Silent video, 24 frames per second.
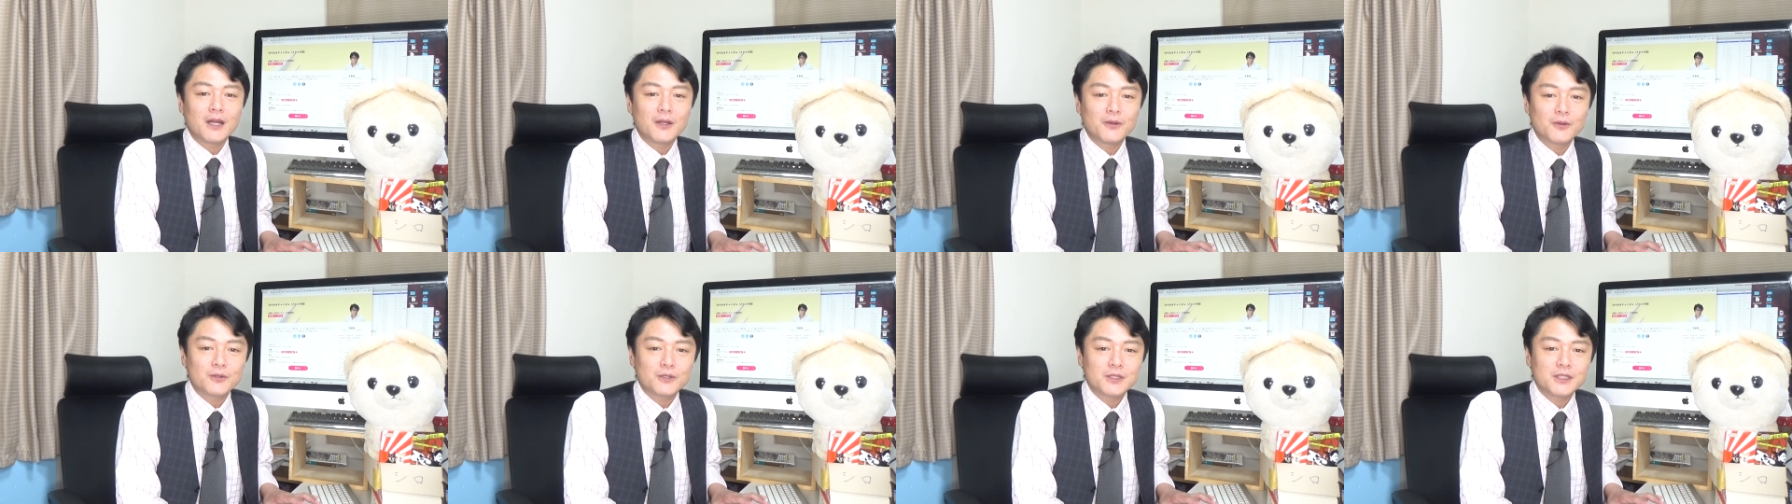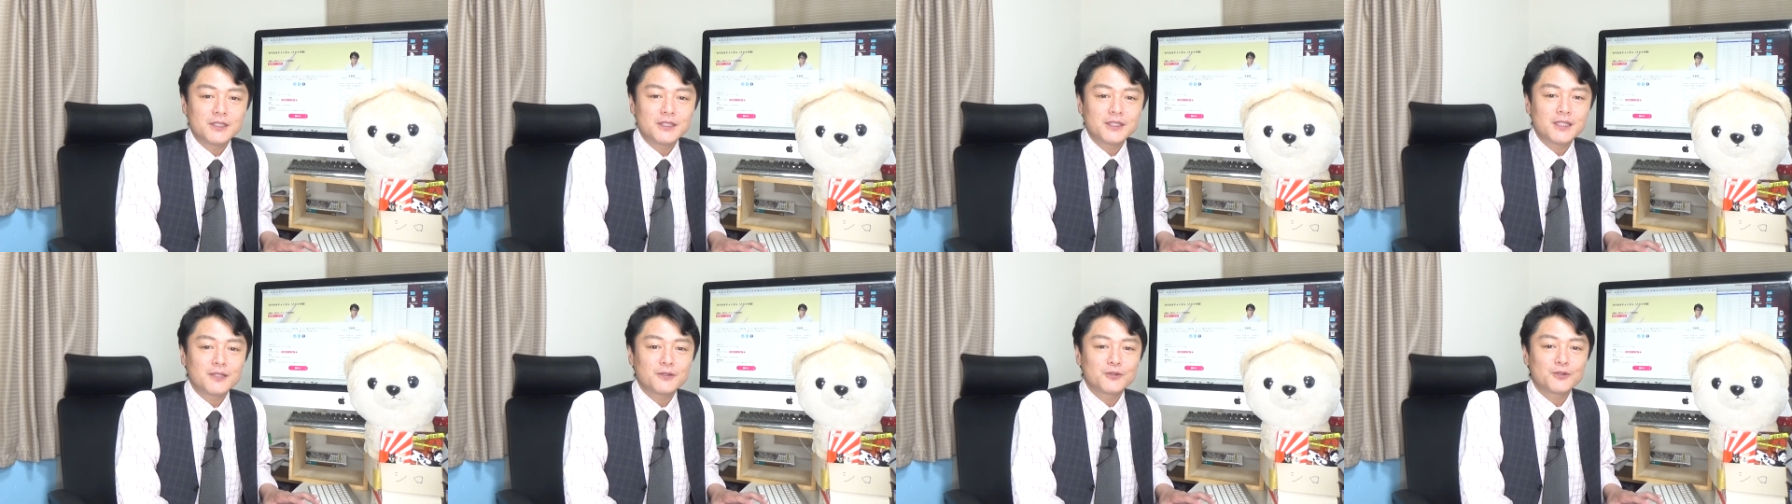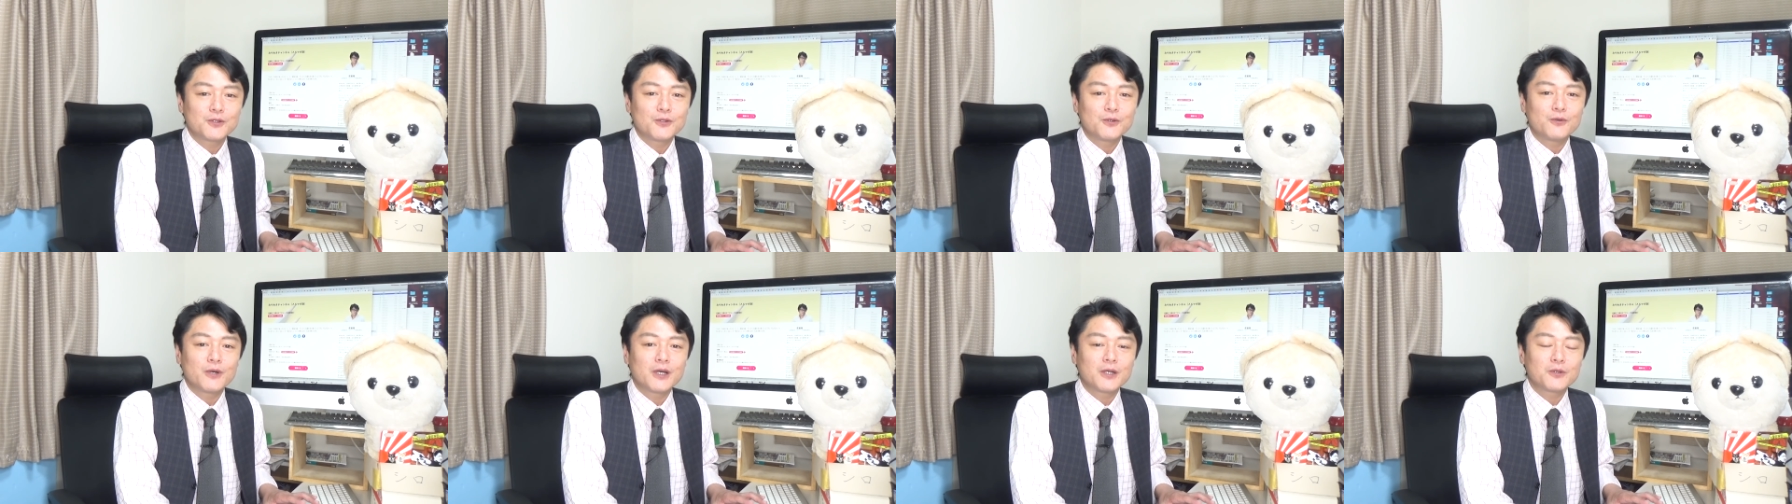りの新着
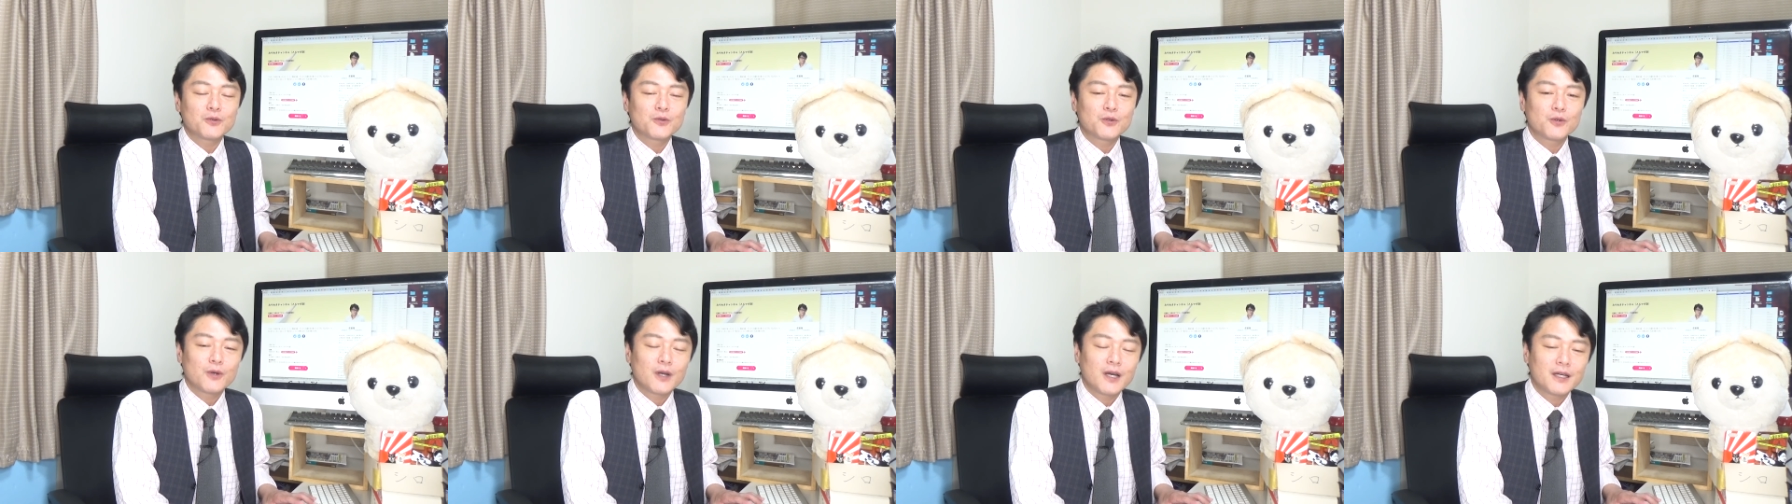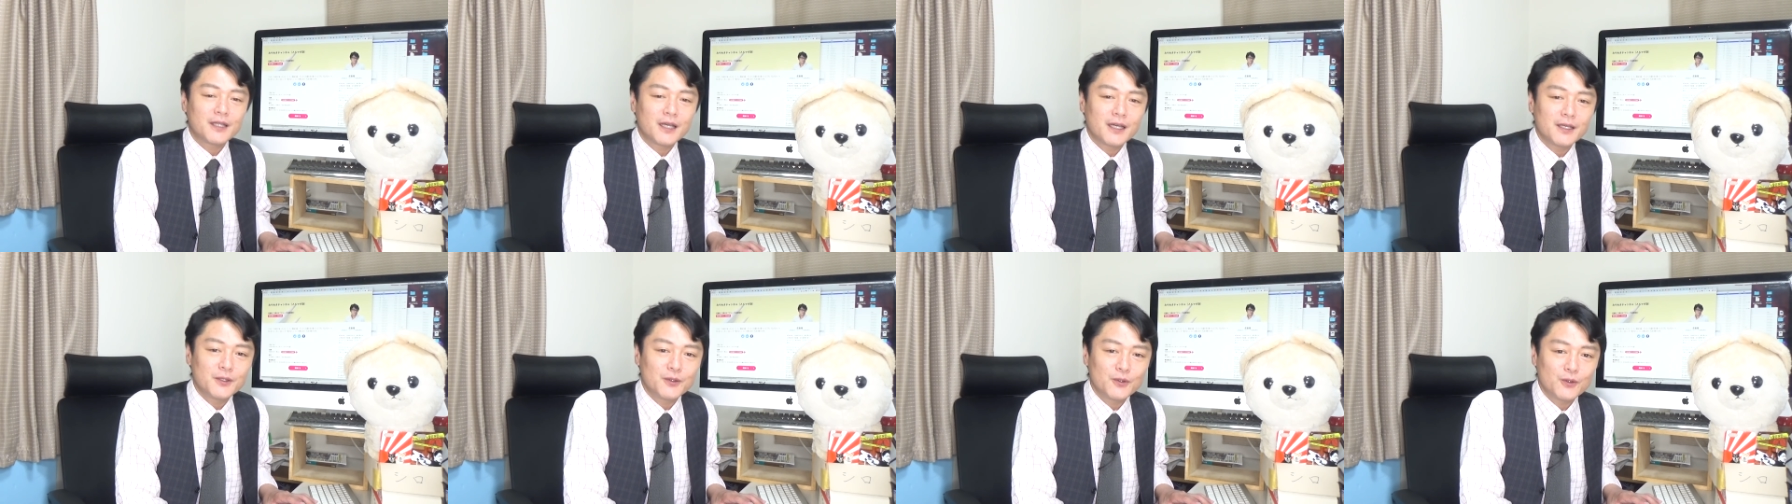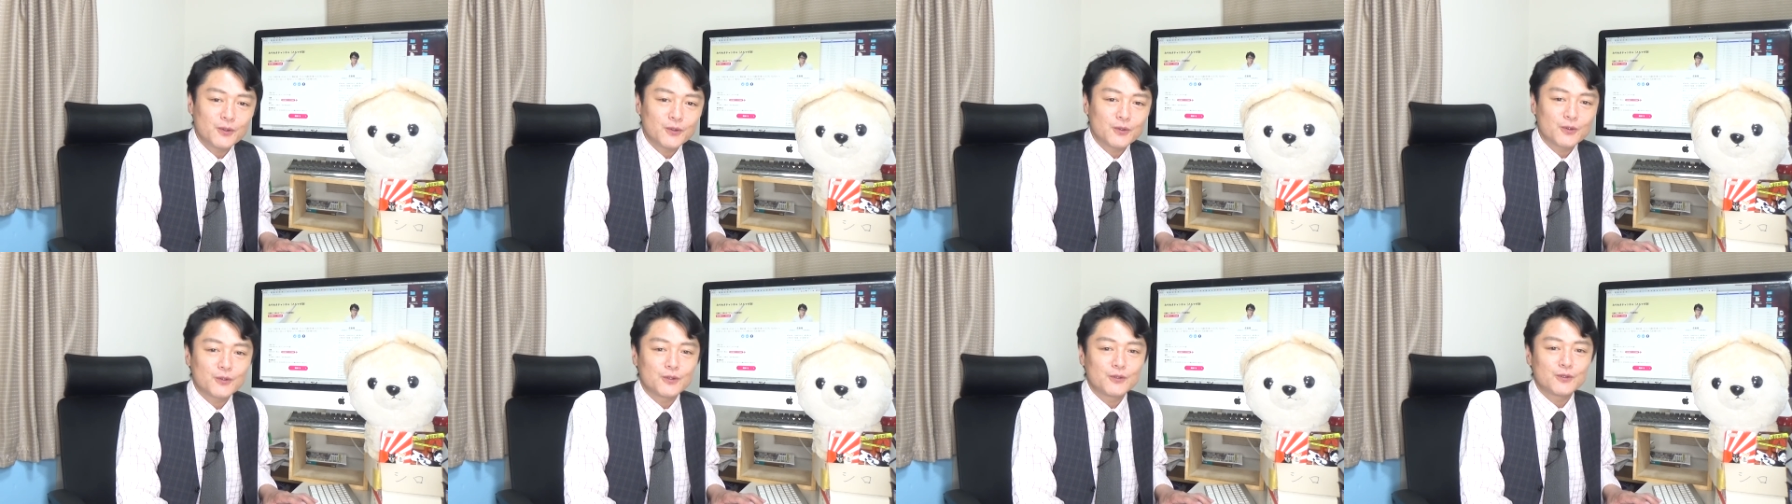情報が届かない
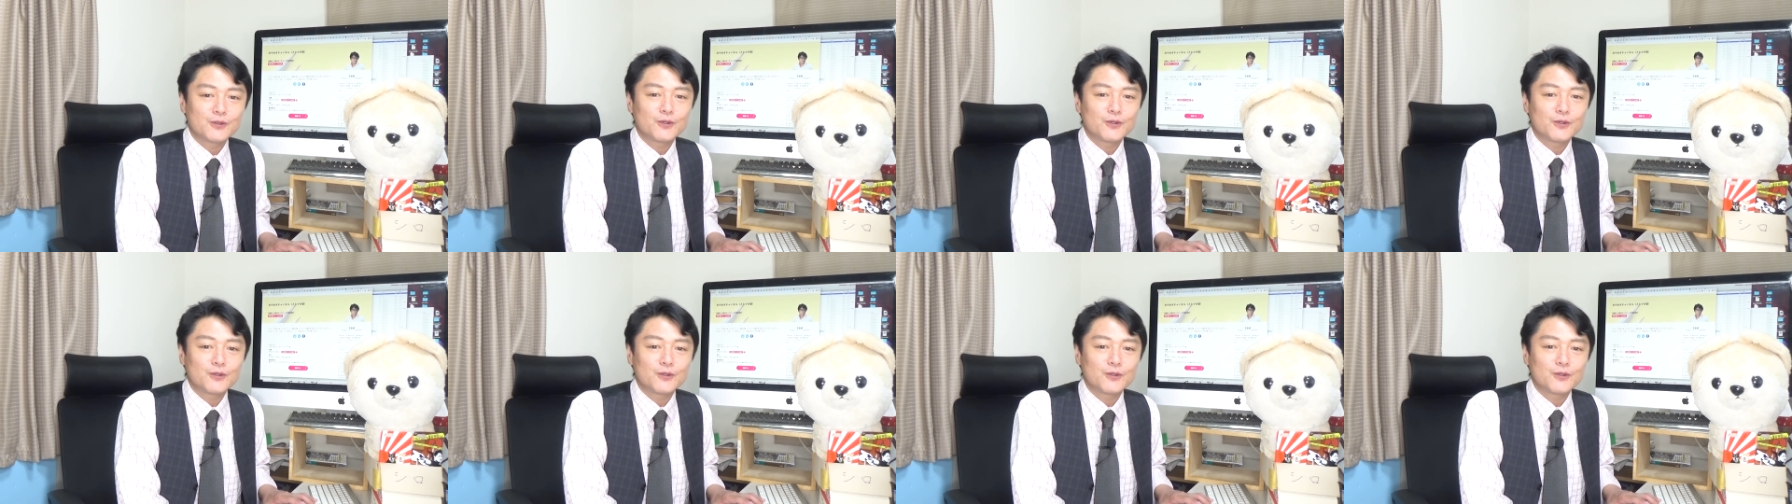よとい